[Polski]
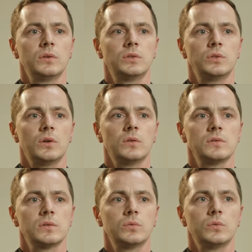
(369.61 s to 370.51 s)

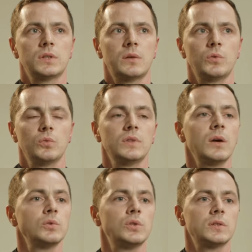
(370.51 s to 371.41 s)
ksiądz, któremu
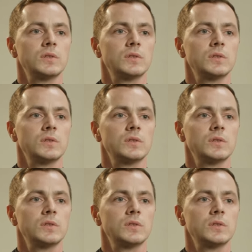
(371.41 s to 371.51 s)
udało się